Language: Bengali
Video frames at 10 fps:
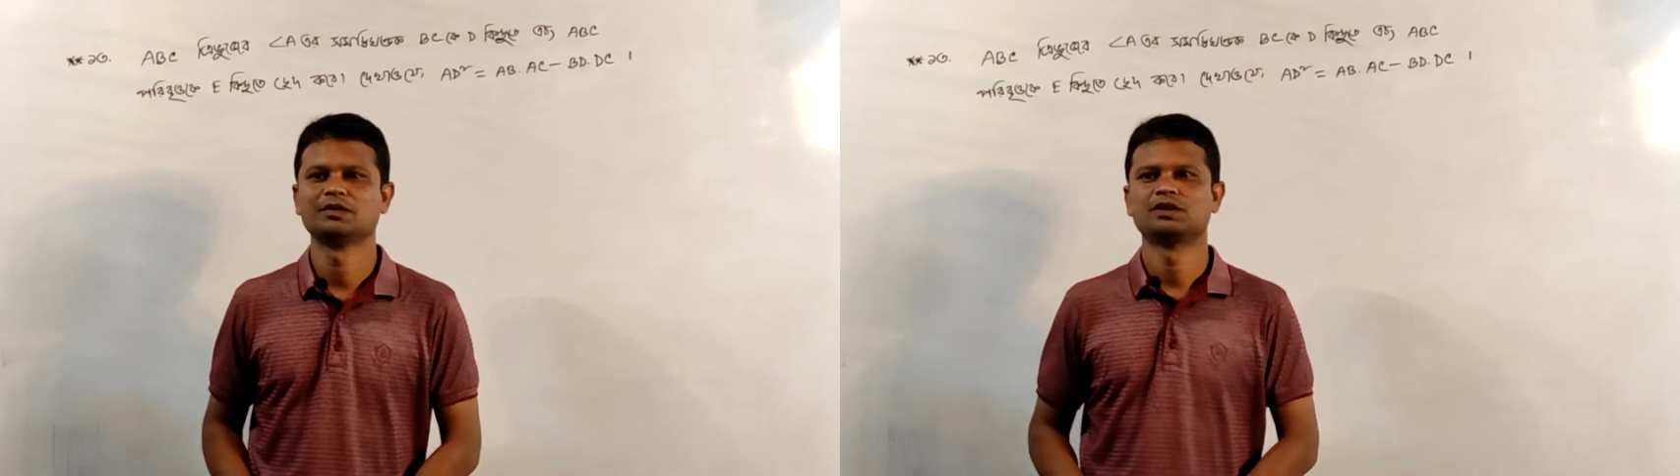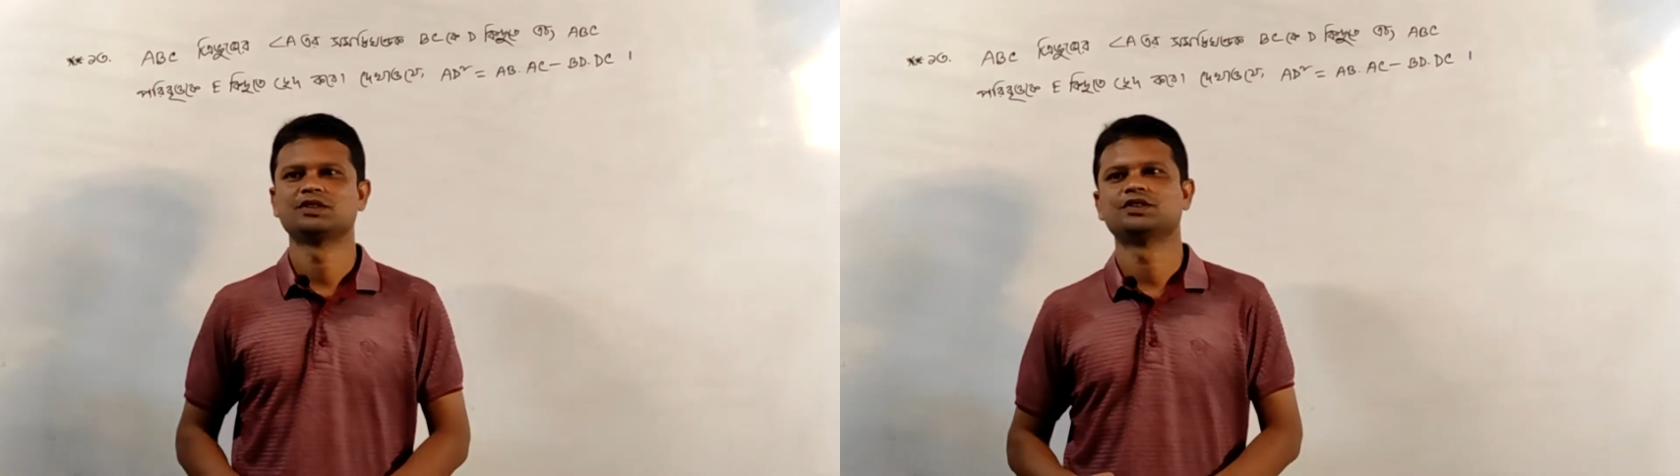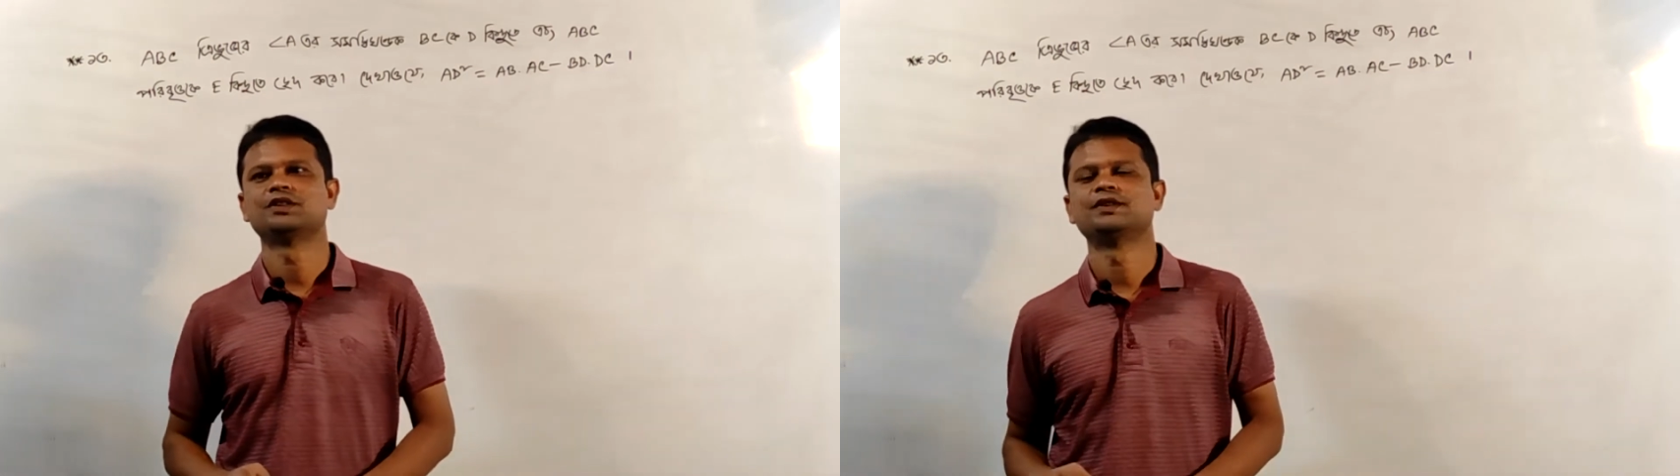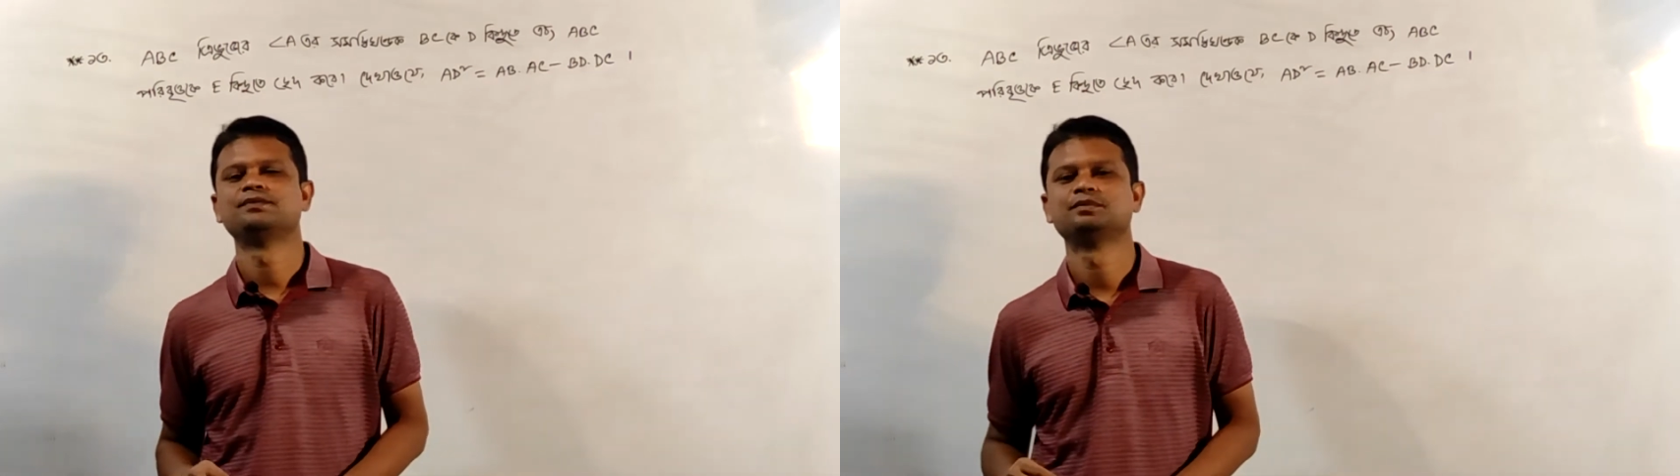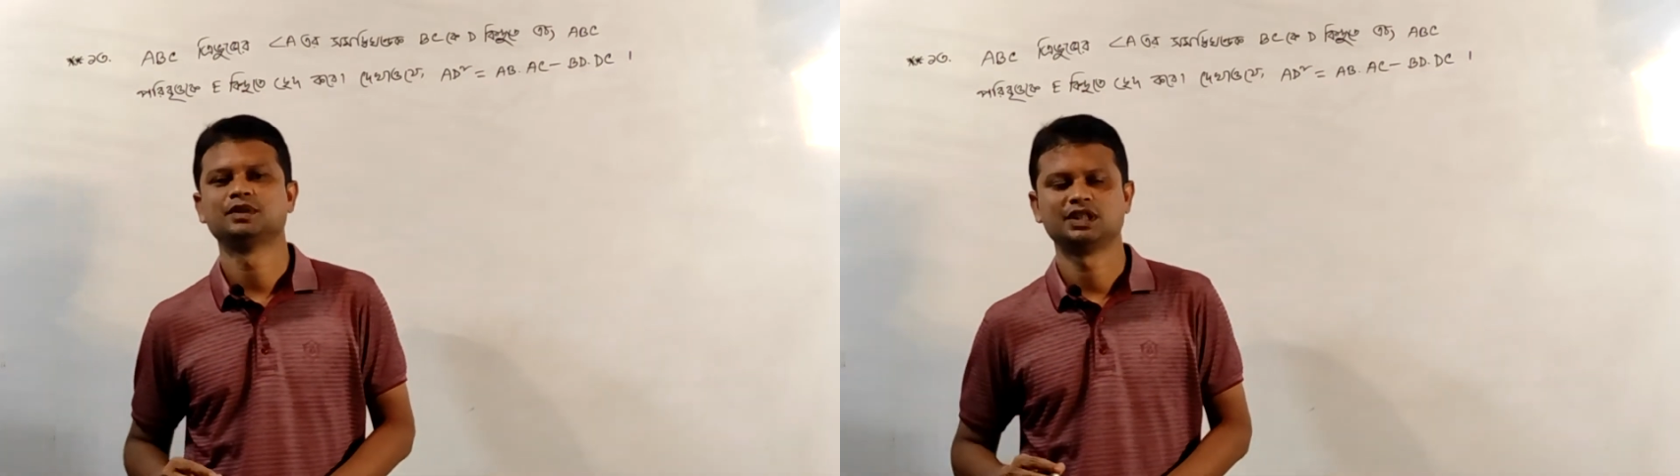কেমন আছো
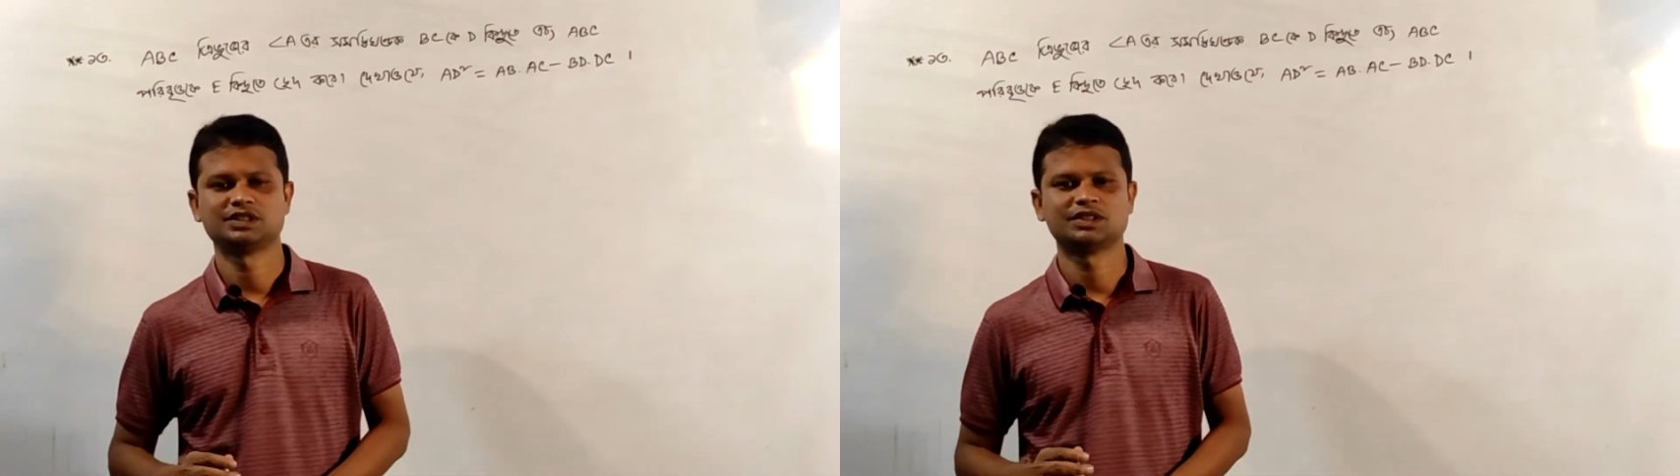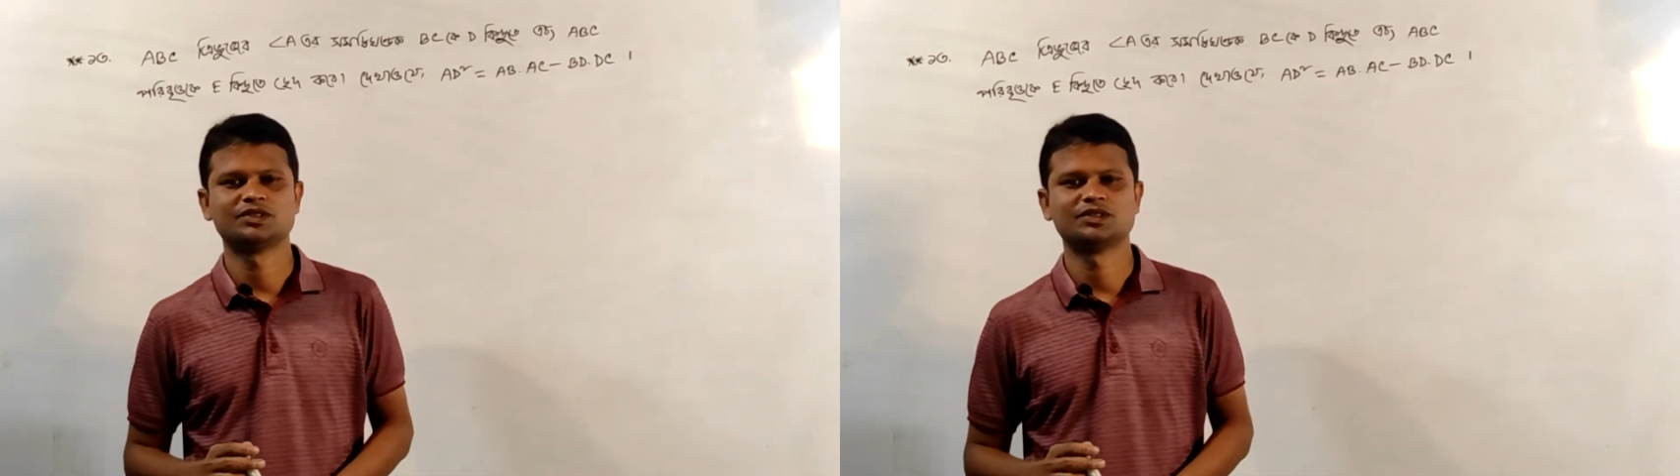আশা